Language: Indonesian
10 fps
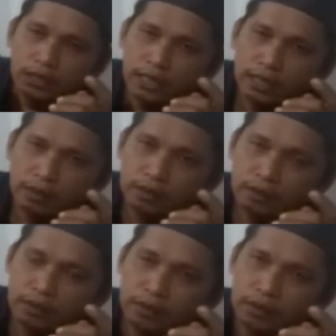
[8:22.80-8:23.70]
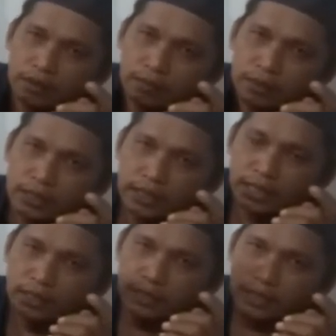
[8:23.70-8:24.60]
yang uh,
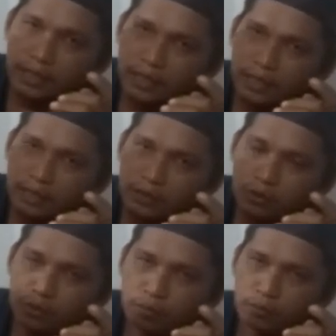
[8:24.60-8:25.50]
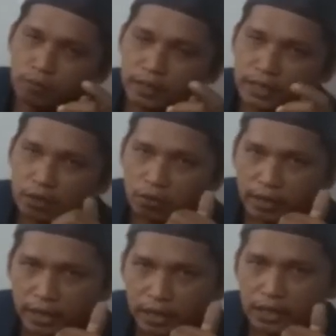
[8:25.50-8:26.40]
melihatnya cukup lumayan
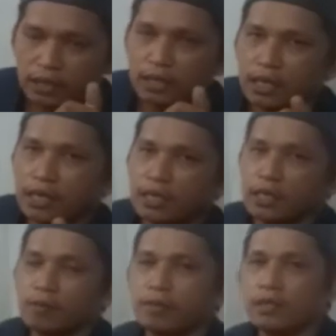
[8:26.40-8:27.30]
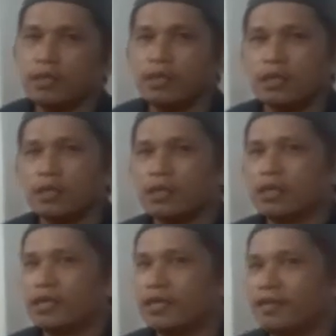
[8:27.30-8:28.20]
oke okay, nanti akan kami
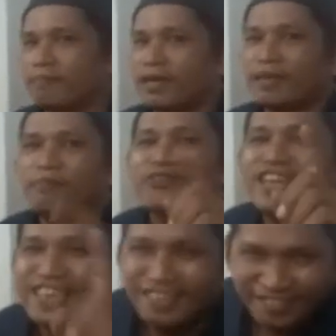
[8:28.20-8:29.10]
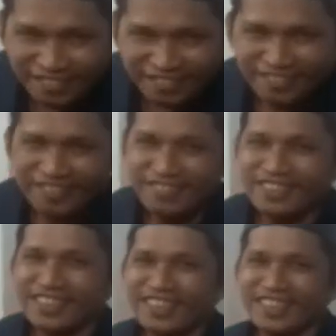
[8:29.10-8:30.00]
uh, pakai modal loh
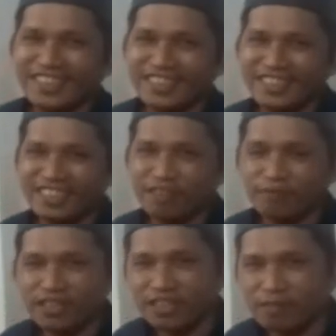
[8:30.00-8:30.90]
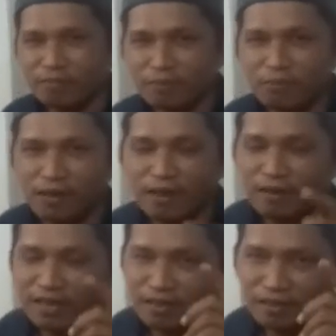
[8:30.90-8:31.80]
nah nanti kami akan
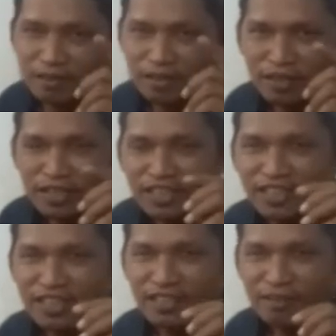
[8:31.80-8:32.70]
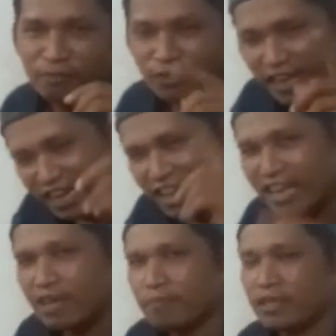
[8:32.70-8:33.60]
akan uh, modal
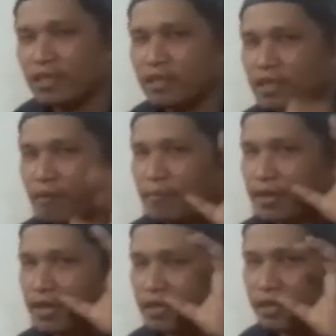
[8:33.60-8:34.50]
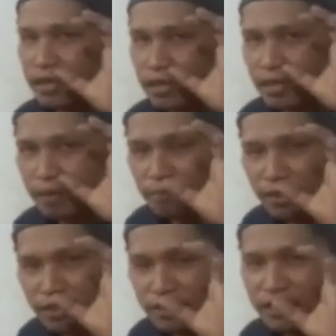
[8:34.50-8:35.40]
lah bikin kamera
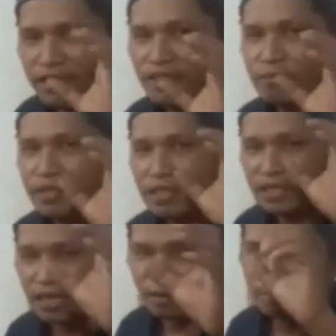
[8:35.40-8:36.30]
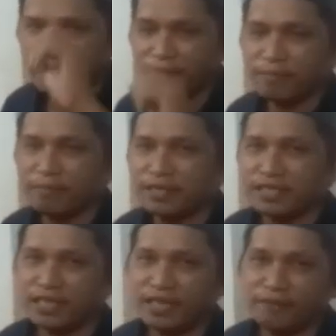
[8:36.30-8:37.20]
kamera yang lebih cakep ya
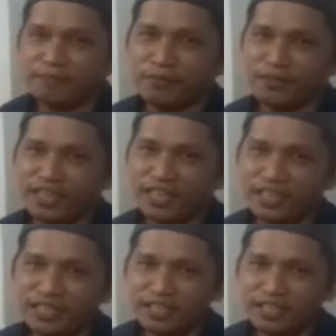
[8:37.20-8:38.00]
pemirsa oke okay?